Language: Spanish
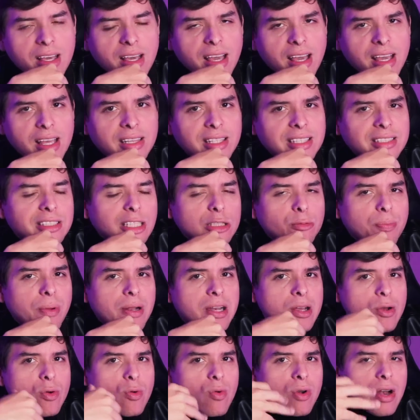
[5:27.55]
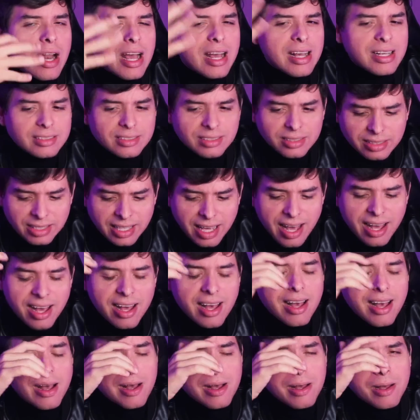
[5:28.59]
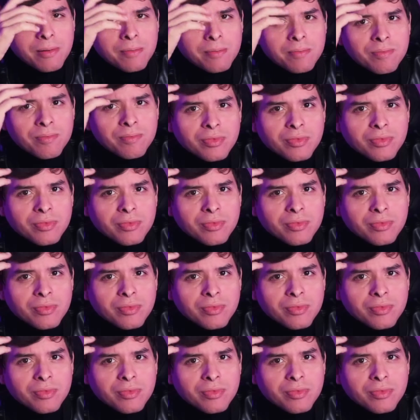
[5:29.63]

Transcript: En estas películas ya